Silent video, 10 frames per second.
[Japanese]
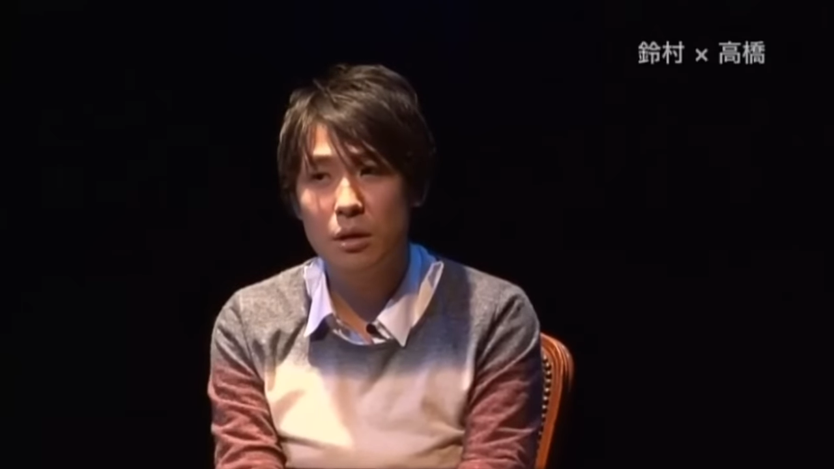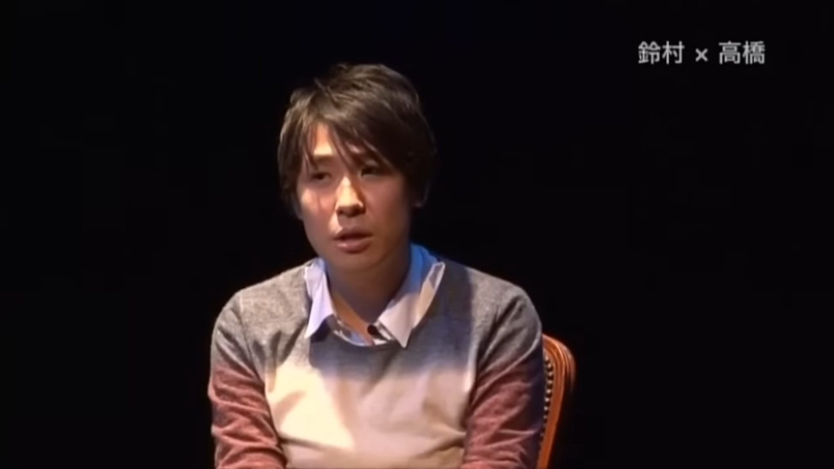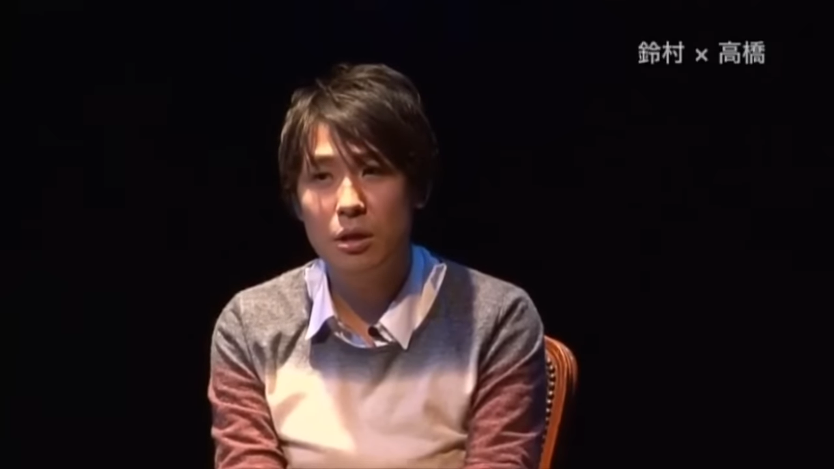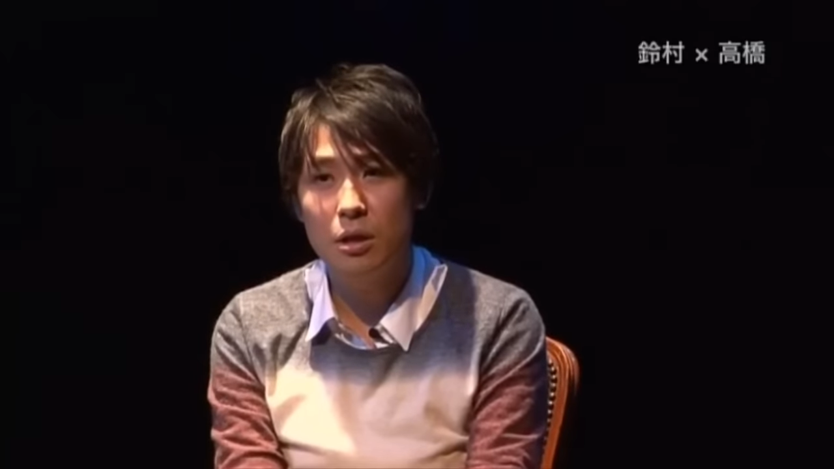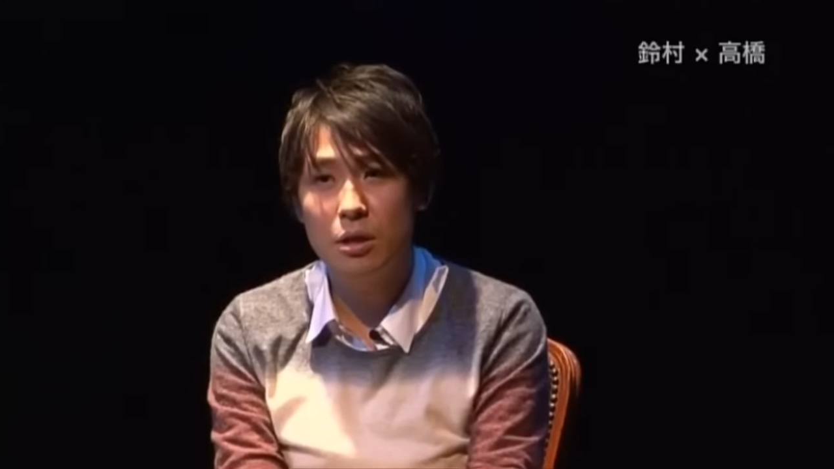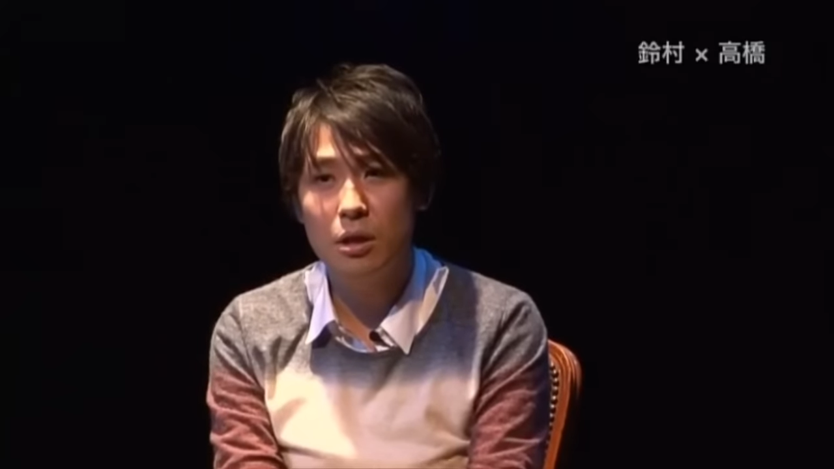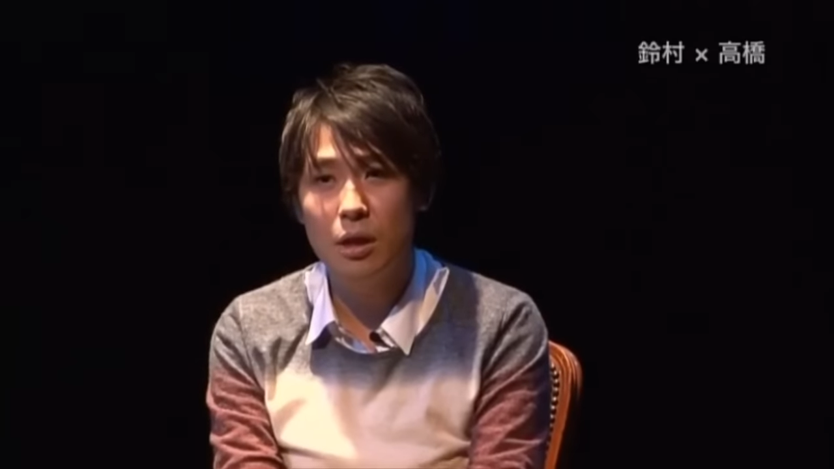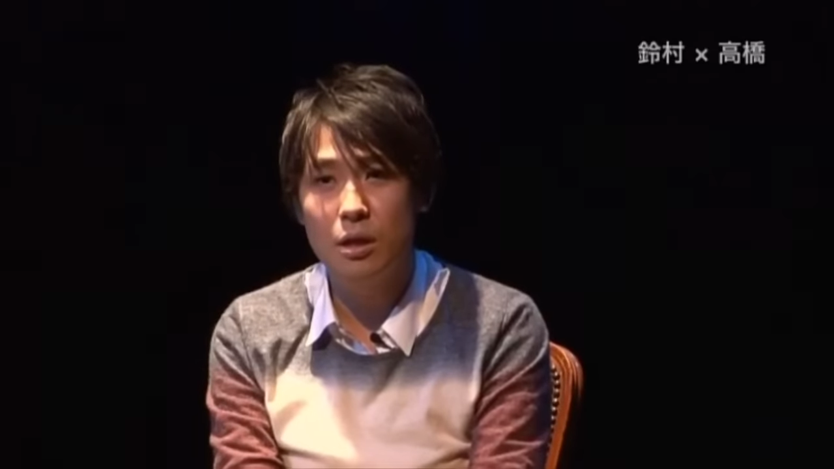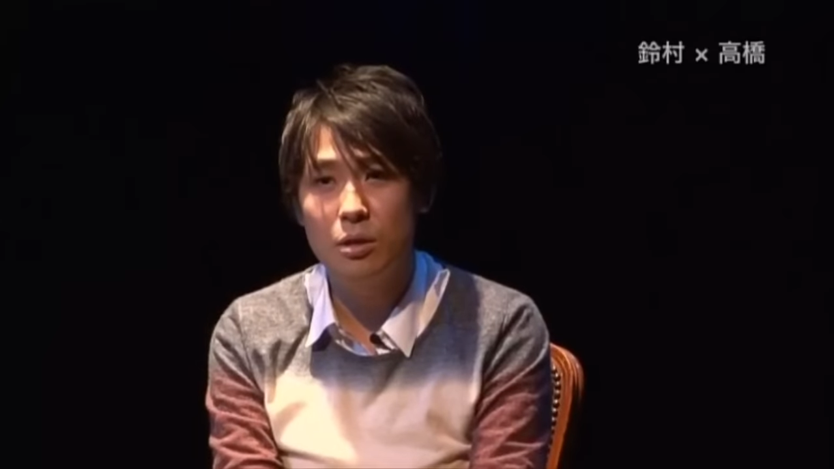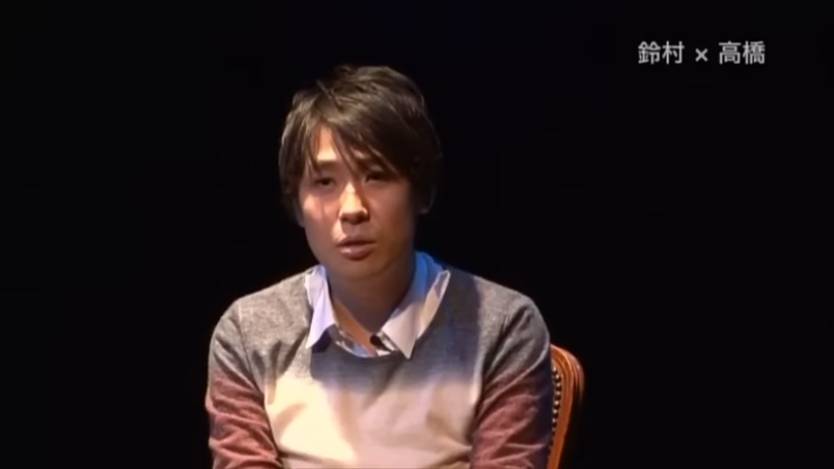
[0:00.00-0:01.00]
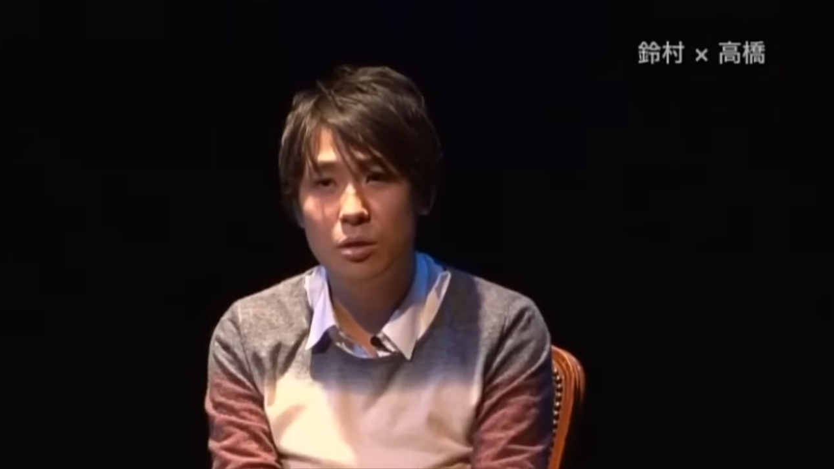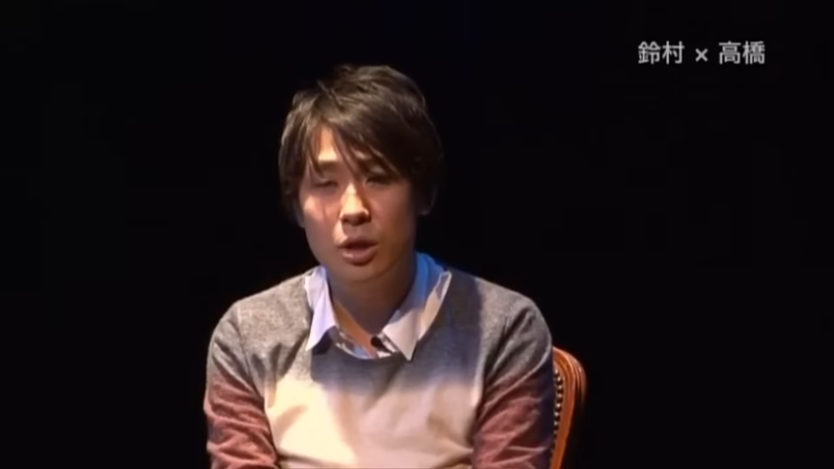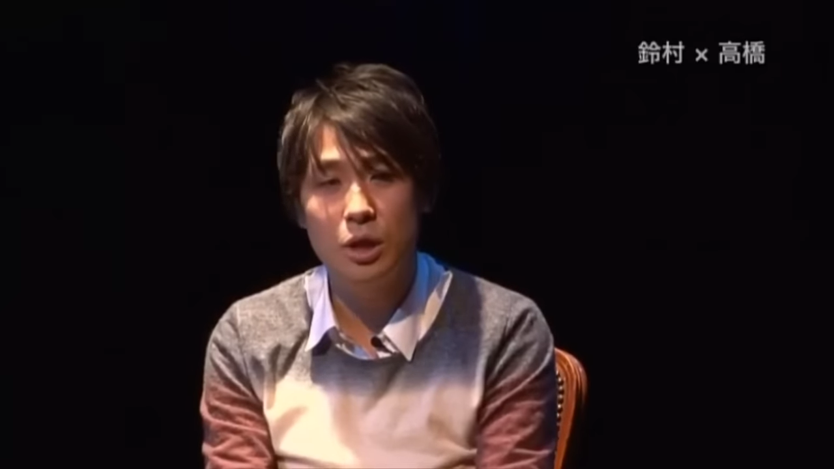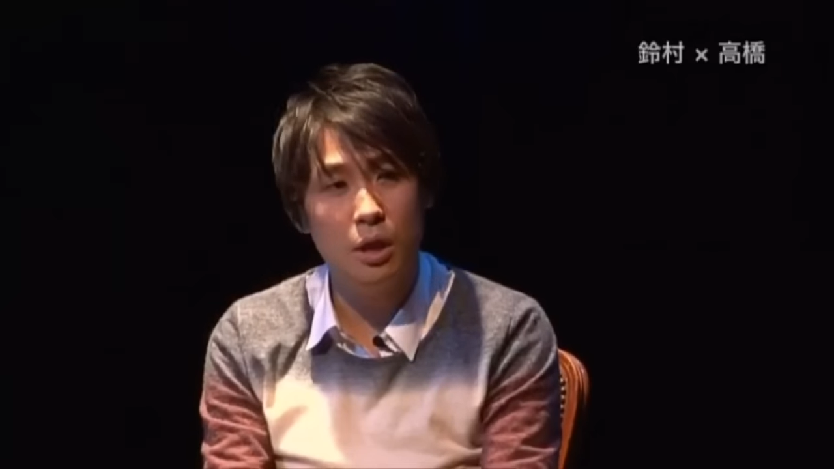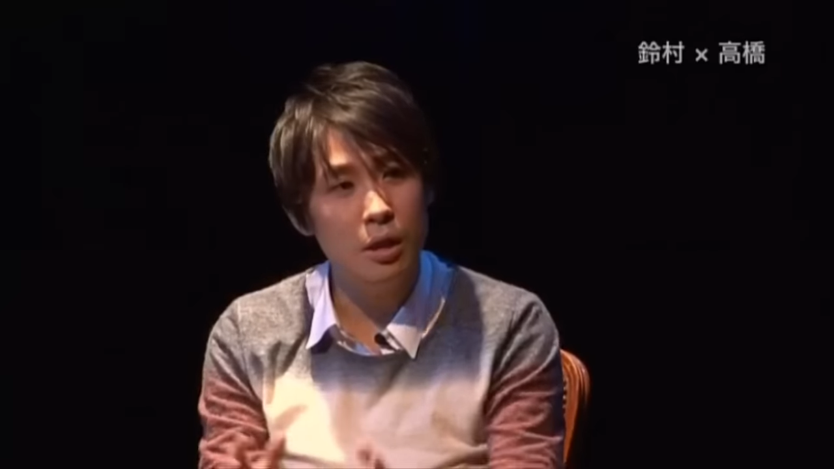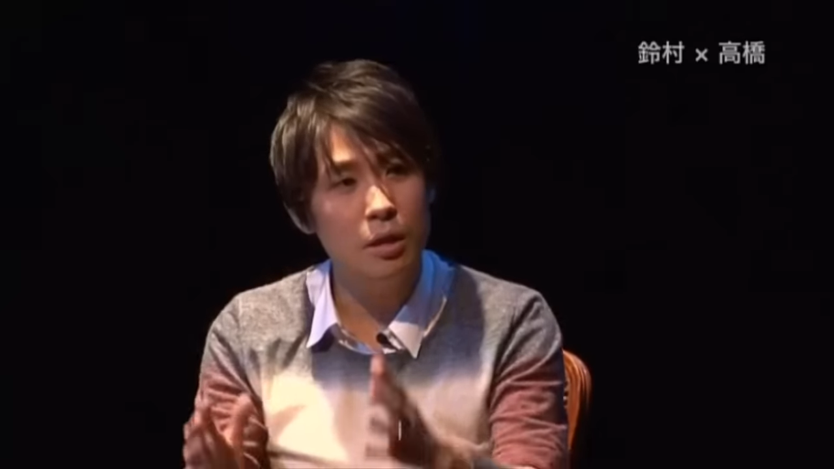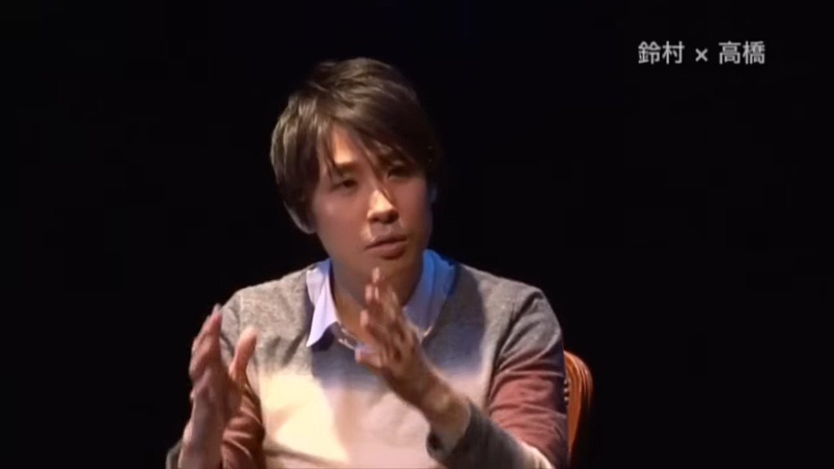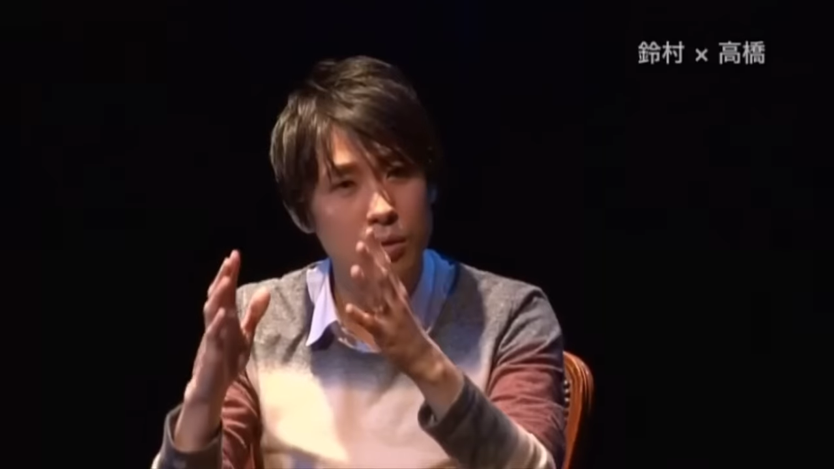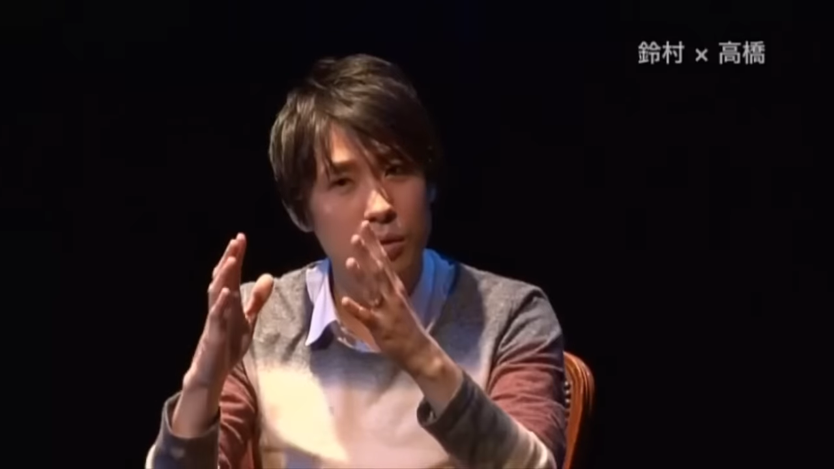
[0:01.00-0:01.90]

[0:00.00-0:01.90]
重ねてきた時間が